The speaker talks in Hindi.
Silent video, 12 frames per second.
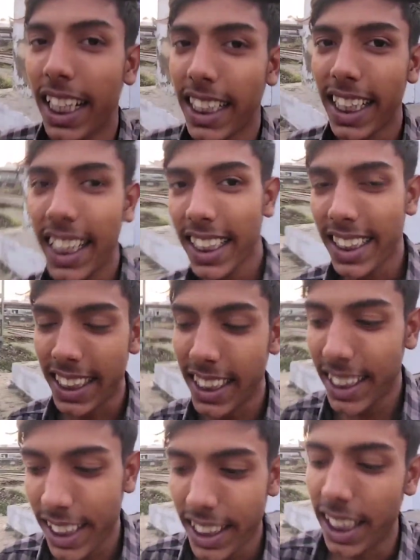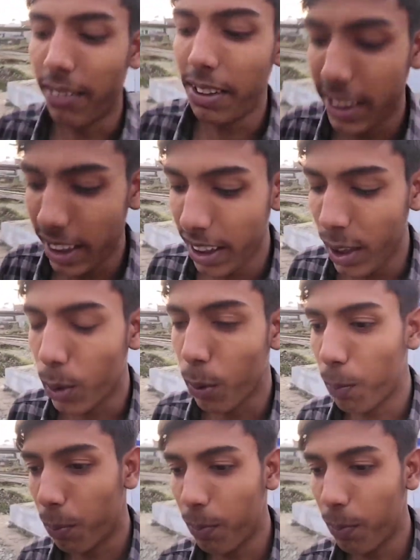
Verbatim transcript: हल्की हल्की ठंडी ठंडी हवा चल रही है तो